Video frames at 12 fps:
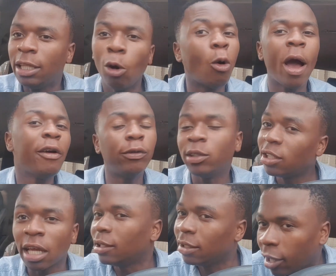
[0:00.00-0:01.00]
tirou o iPhone
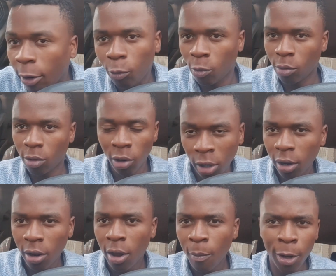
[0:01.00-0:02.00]
7 deu. Hein?
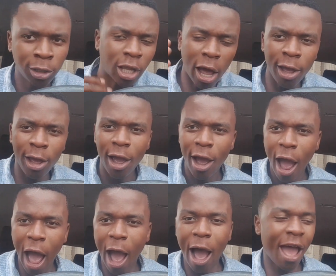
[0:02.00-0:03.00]
Hum? Mas está aí.
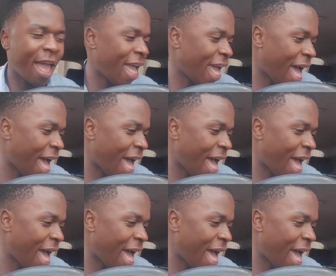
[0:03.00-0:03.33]
Ah.